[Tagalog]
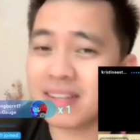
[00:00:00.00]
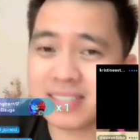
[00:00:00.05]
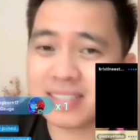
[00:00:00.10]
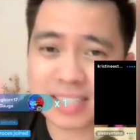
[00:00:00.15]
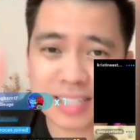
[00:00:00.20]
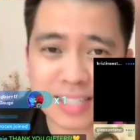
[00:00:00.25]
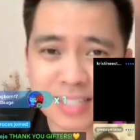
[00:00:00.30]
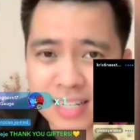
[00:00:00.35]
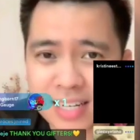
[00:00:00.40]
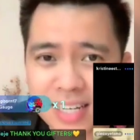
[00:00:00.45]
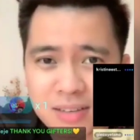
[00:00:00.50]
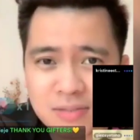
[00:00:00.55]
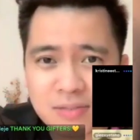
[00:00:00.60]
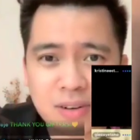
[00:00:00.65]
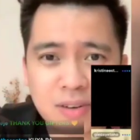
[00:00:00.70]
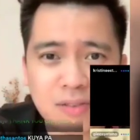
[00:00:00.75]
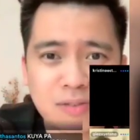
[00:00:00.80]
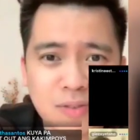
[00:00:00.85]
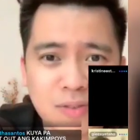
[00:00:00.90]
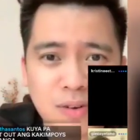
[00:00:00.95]
leave your
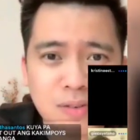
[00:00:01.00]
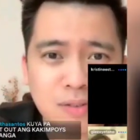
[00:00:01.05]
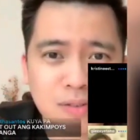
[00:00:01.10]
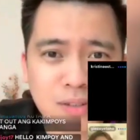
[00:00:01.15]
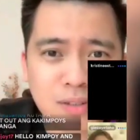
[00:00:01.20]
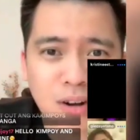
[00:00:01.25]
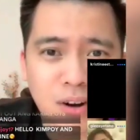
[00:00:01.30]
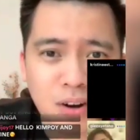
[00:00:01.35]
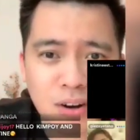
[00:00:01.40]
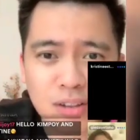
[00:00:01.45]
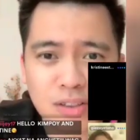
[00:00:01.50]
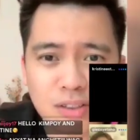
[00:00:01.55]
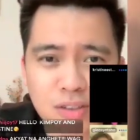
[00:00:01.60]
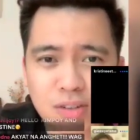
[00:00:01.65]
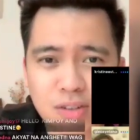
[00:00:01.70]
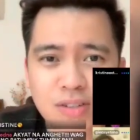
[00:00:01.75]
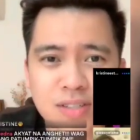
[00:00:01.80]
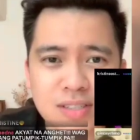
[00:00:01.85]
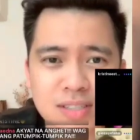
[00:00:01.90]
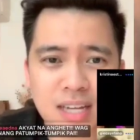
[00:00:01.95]
phone on doon
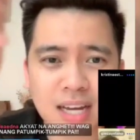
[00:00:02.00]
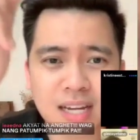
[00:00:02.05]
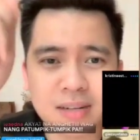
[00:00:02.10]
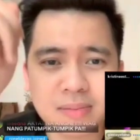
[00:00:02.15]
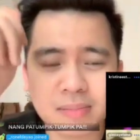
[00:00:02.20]
sa ano mo.